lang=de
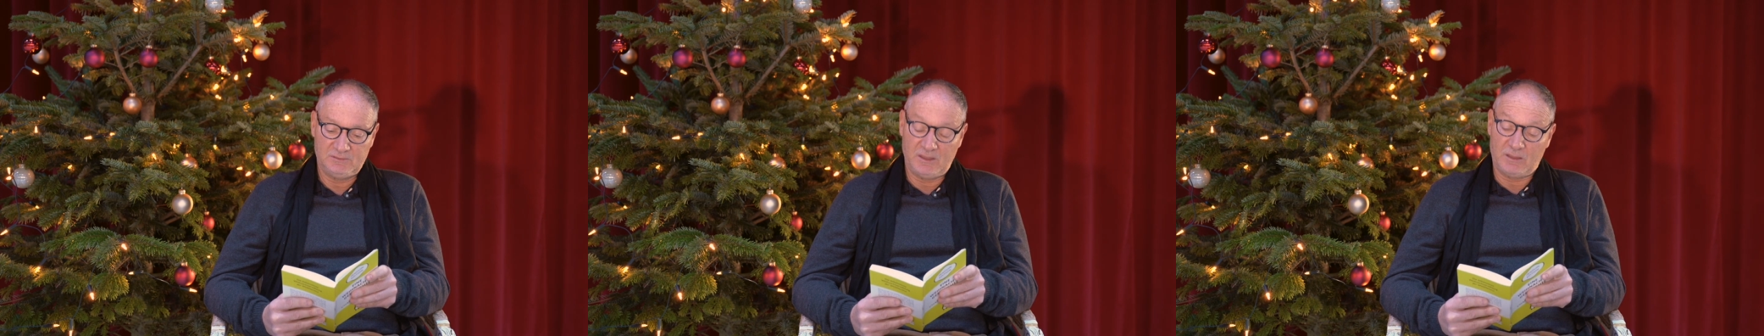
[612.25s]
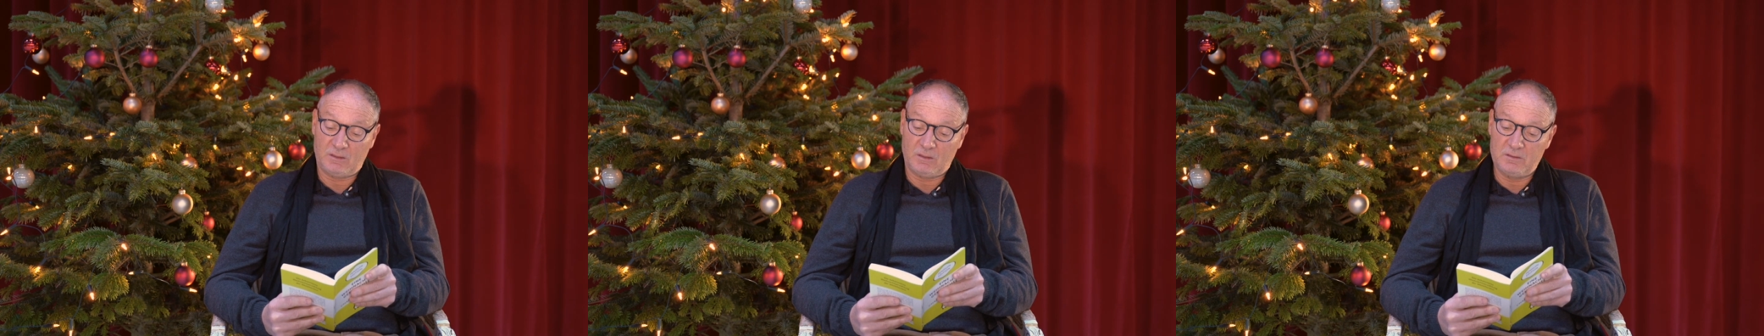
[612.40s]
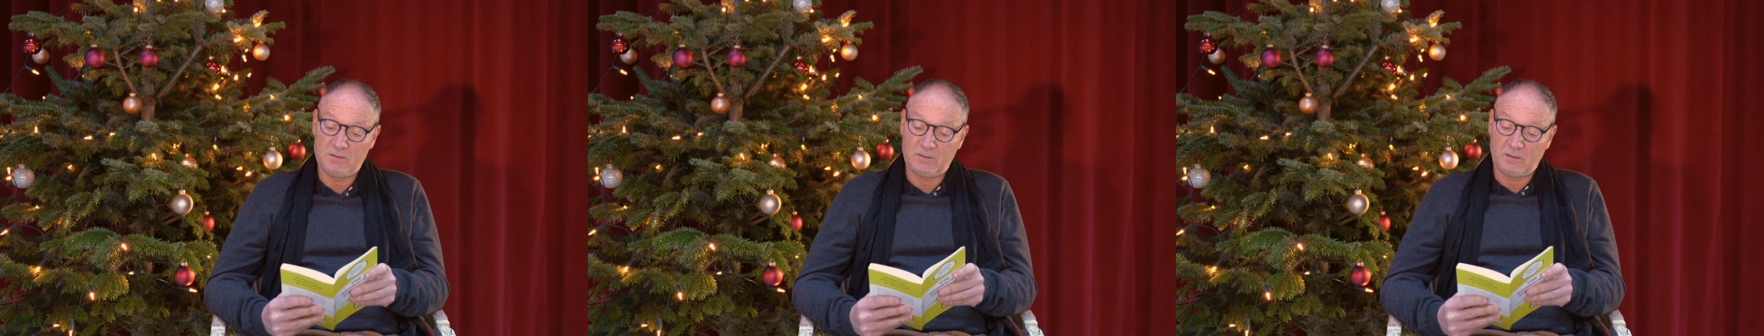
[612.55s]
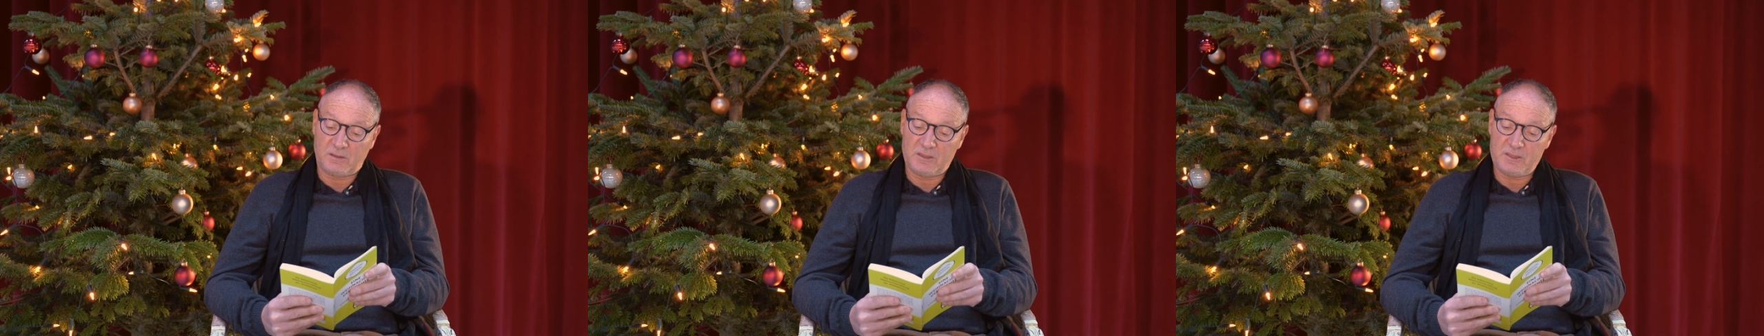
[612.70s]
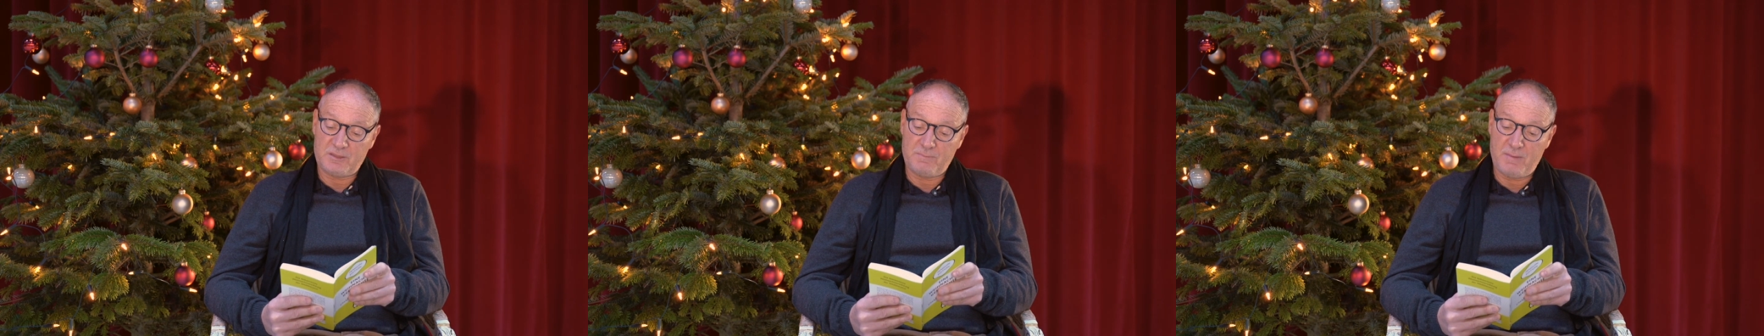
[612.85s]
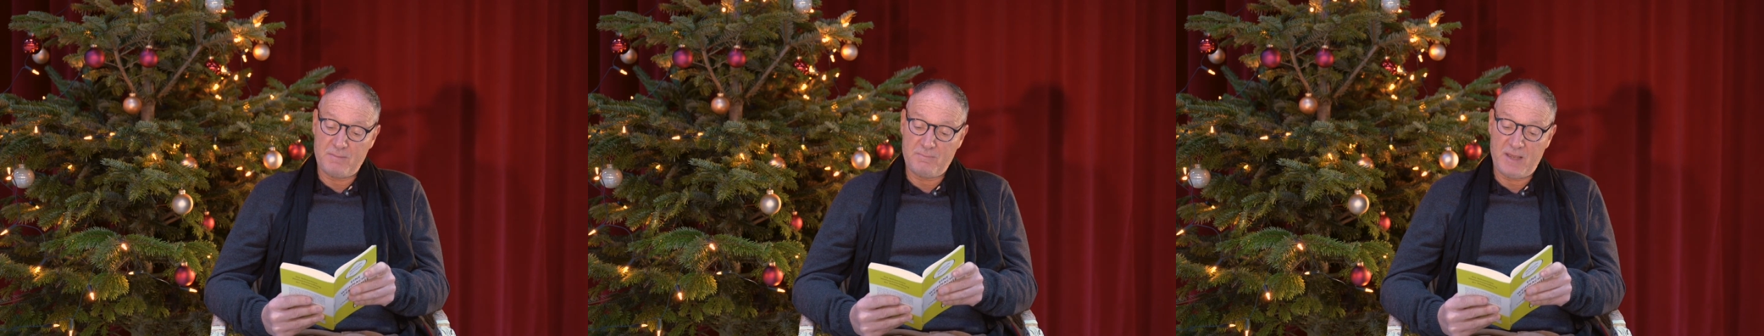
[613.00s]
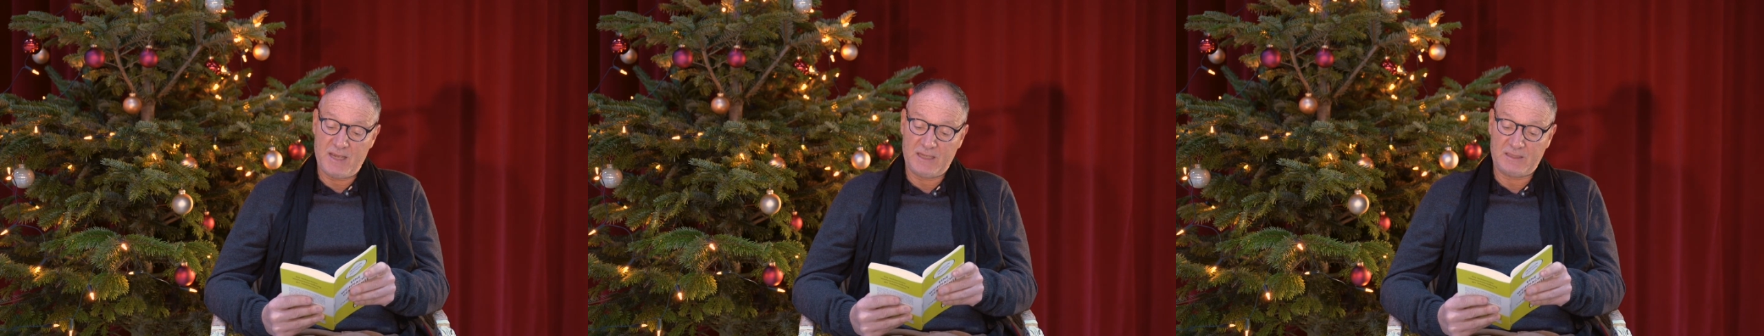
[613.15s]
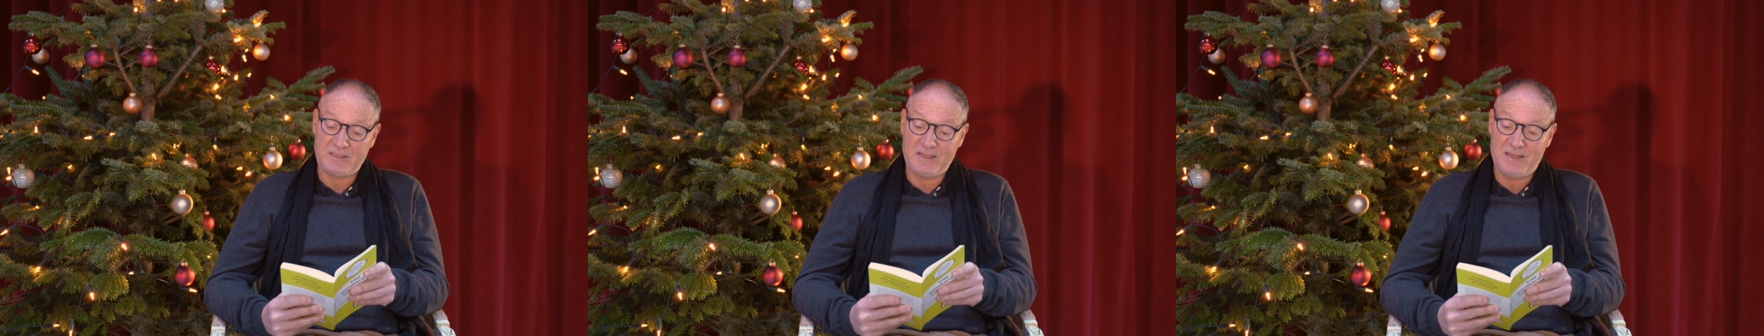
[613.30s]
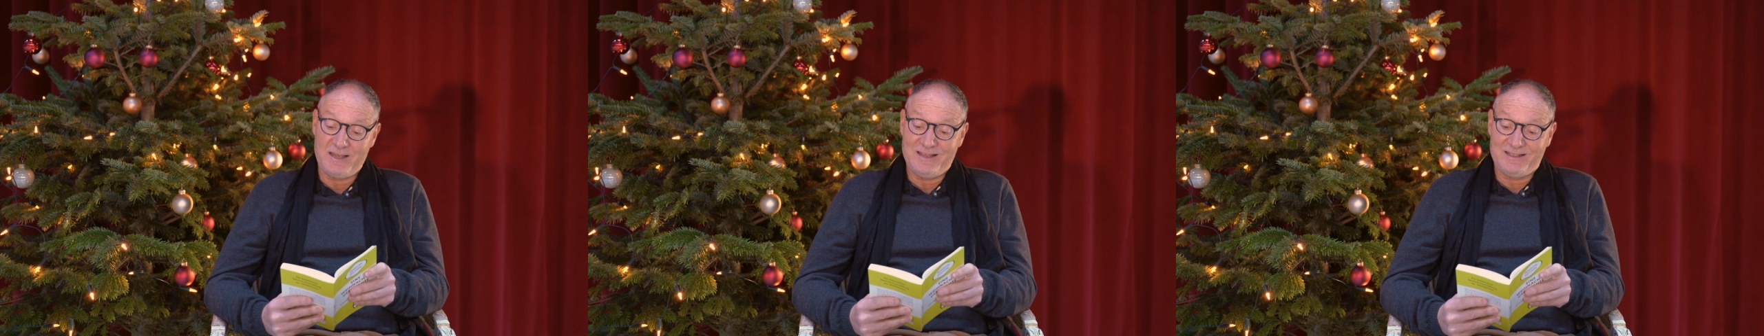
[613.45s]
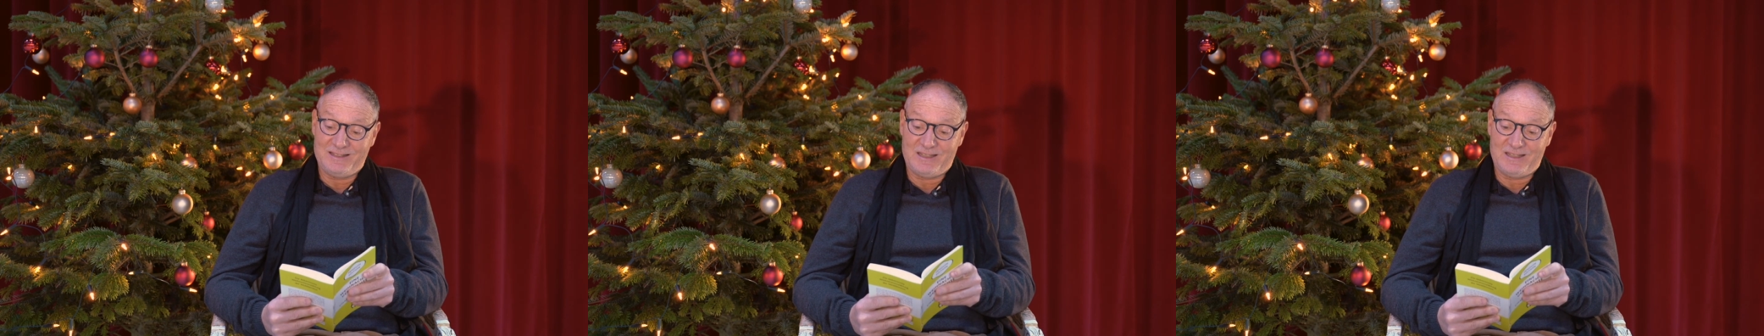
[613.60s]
Der Kontorist bemerkte,